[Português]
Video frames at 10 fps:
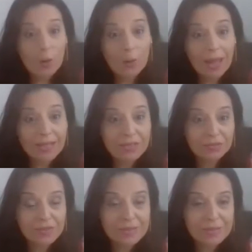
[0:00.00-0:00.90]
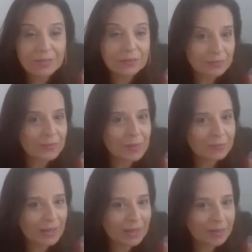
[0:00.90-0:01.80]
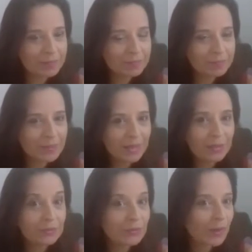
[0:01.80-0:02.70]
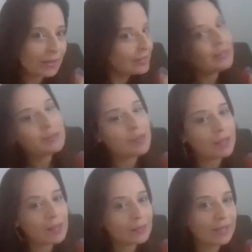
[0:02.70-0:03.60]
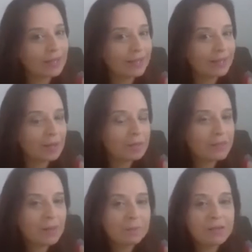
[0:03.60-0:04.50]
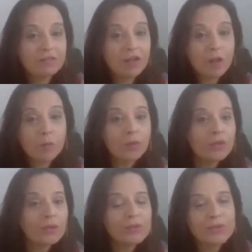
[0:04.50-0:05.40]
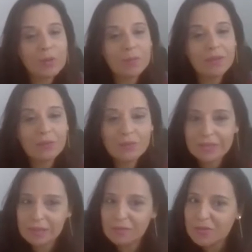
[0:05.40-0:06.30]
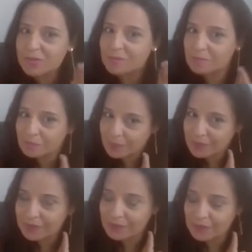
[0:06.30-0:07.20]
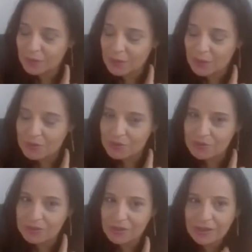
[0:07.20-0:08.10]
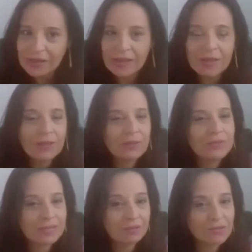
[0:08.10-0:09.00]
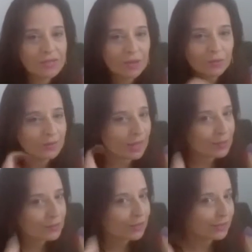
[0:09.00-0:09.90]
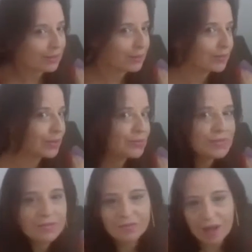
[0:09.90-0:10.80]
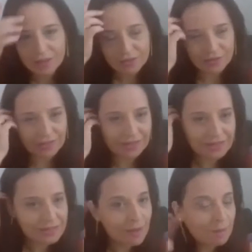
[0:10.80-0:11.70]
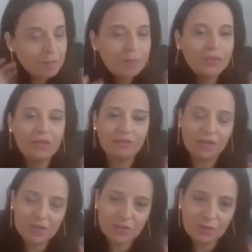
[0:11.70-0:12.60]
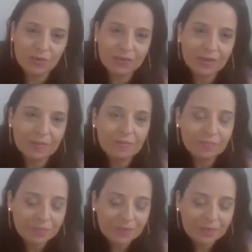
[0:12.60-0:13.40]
Olá, divas! Tudo bem por aí? Eu tô aqui no canal da Leila para falar um pouquinho sobre os livros que eu gosto de ler, os livros que eu tenho e eu não desfaço deles, porque vez ou outra